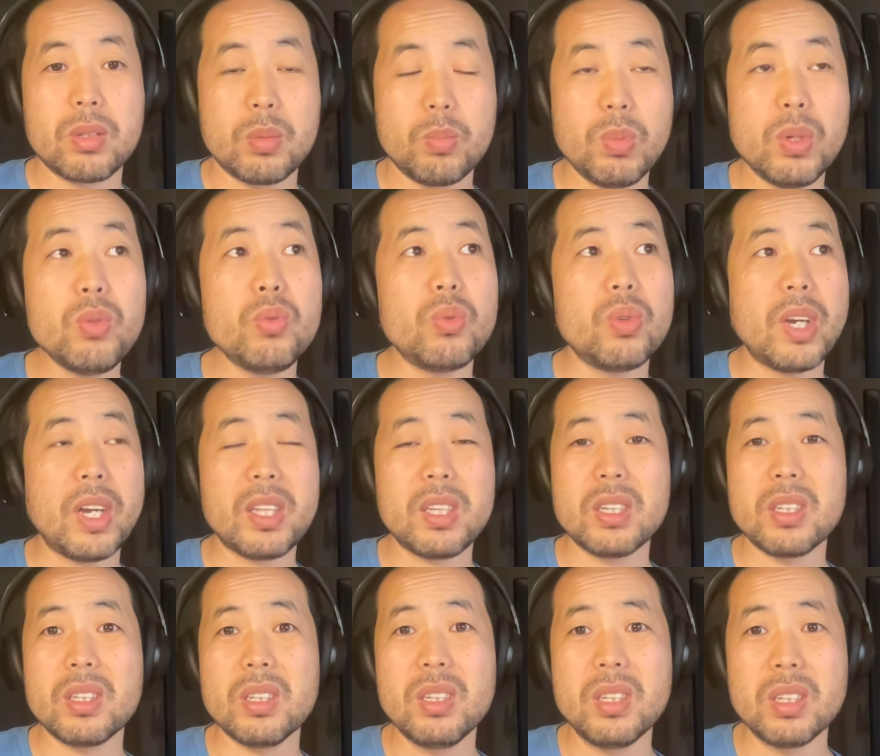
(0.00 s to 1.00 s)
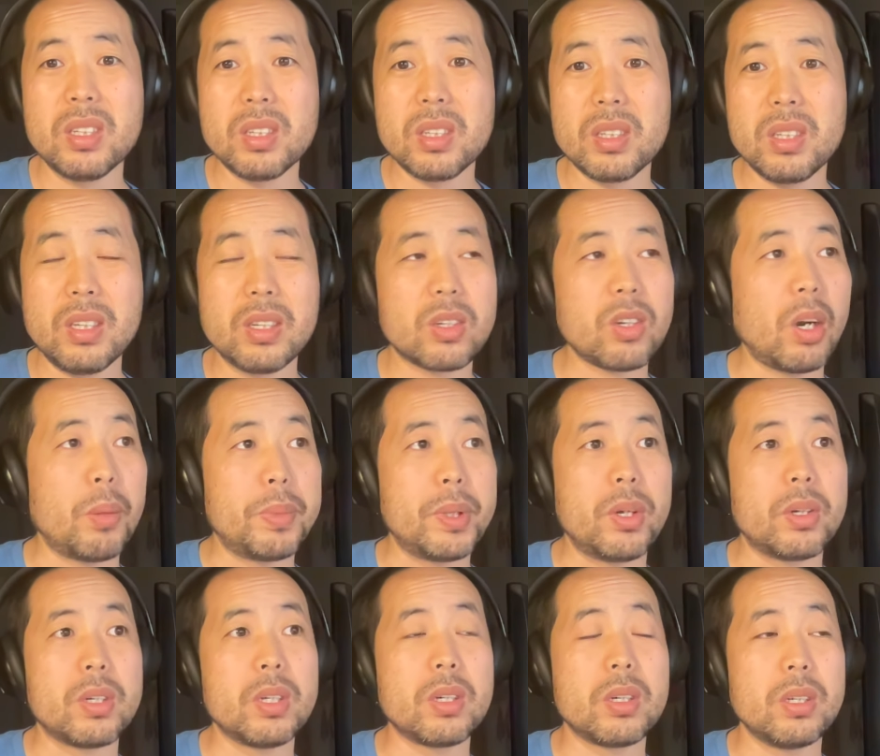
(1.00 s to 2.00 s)
什么语言，你你你找
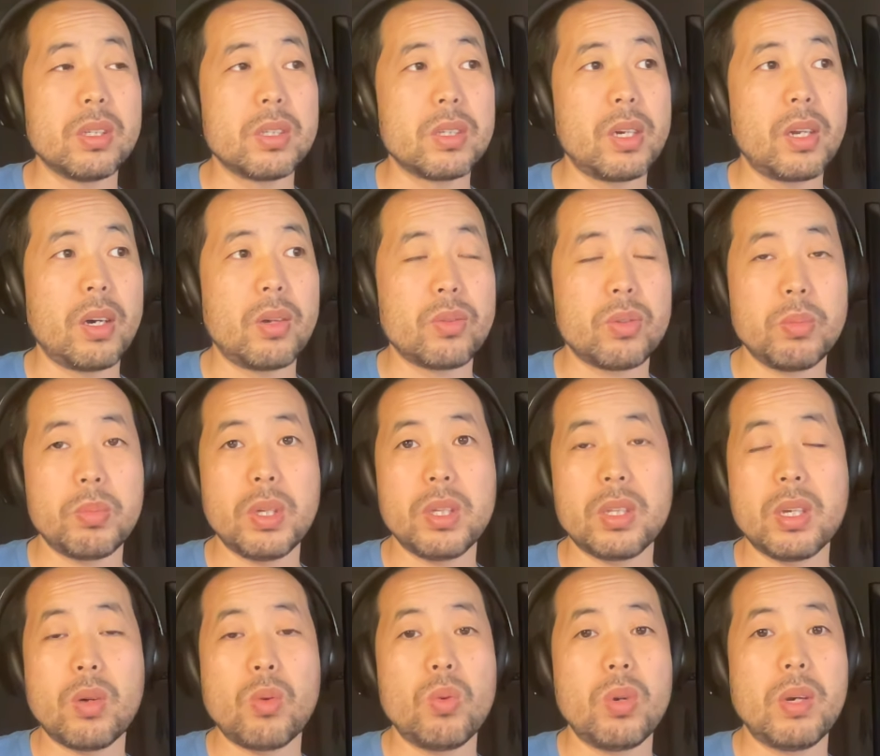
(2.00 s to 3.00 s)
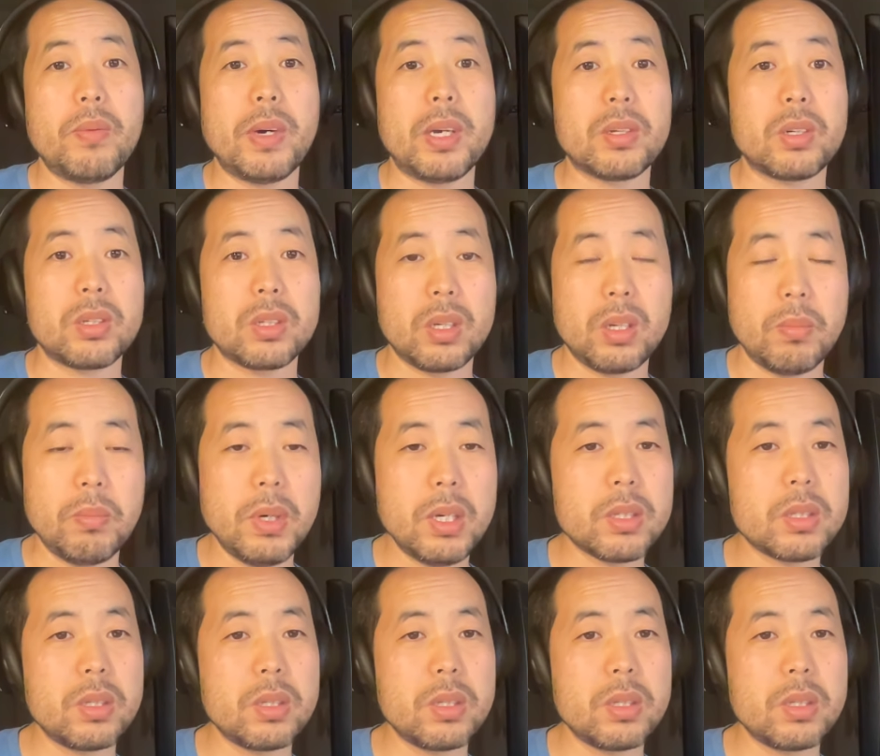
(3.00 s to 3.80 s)
不到任何资料，对不对？在互联网上什